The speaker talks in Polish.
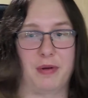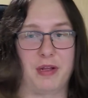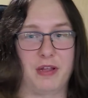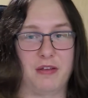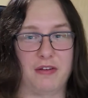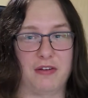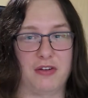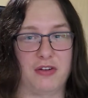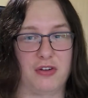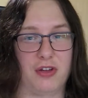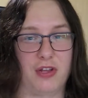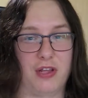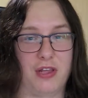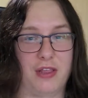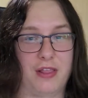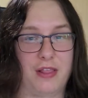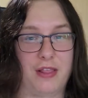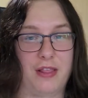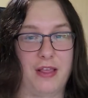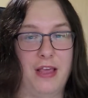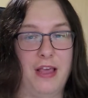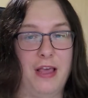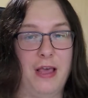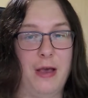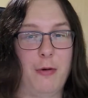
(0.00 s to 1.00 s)
ponieważ to
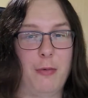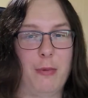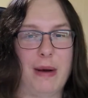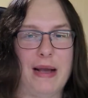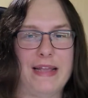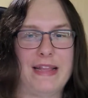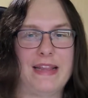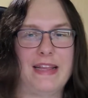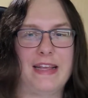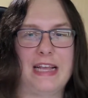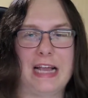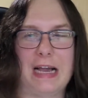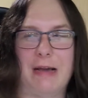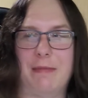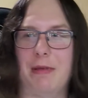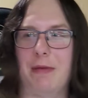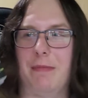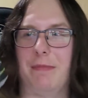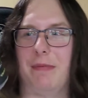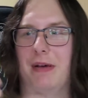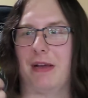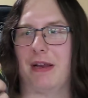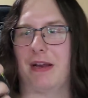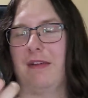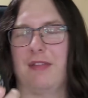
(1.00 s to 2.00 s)
jest White Gummy
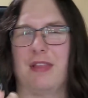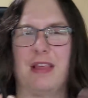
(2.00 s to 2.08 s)
Bear.